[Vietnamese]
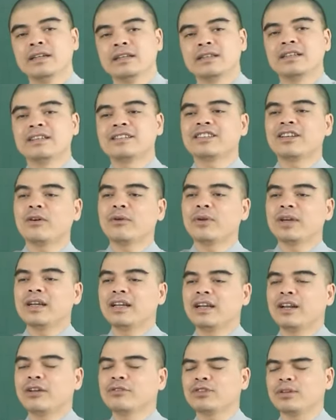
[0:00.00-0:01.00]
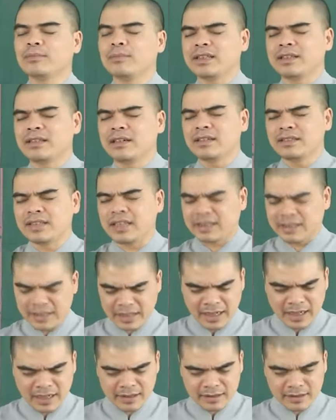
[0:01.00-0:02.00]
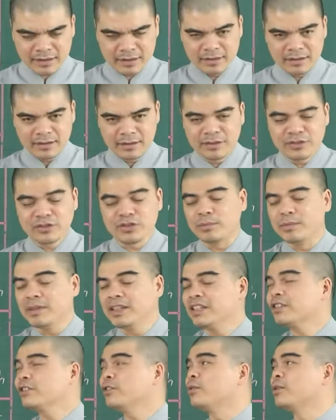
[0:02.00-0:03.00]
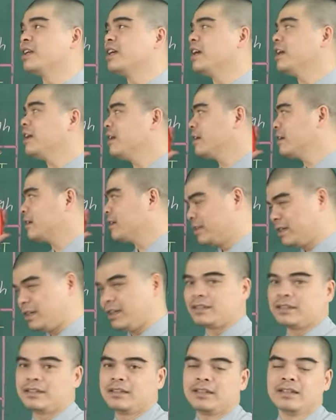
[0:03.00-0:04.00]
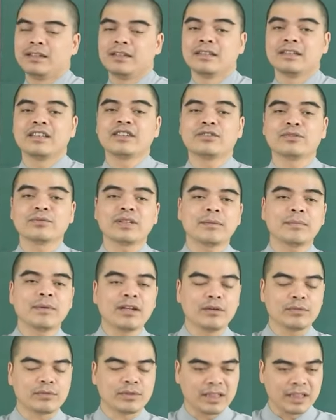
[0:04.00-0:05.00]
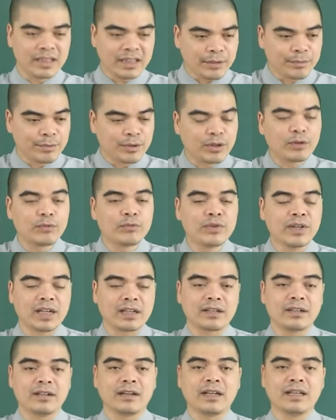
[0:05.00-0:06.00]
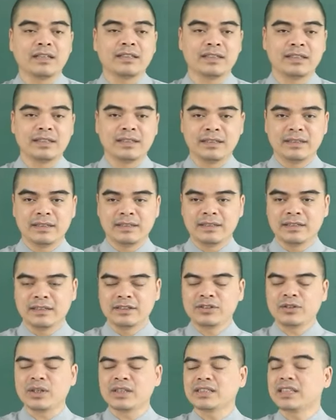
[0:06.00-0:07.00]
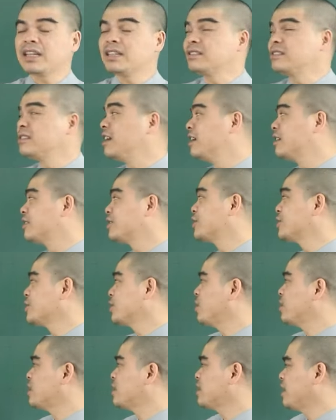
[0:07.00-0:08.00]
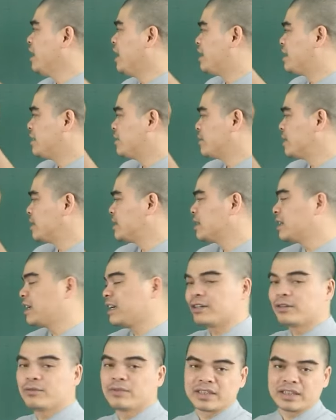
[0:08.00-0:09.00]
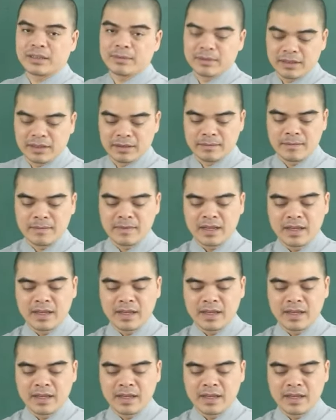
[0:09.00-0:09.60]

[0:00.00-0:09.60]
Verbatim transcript: thì sau khi lau dọn bàn thờ sạch sẽ, chuẩn bị những đồ lễ cẩn thận thì chúng ta bắt đầu tiến hành một công việc đó là gì? Chọn ra giờ tốt để chúng ta tiến hành công việc thắp hương.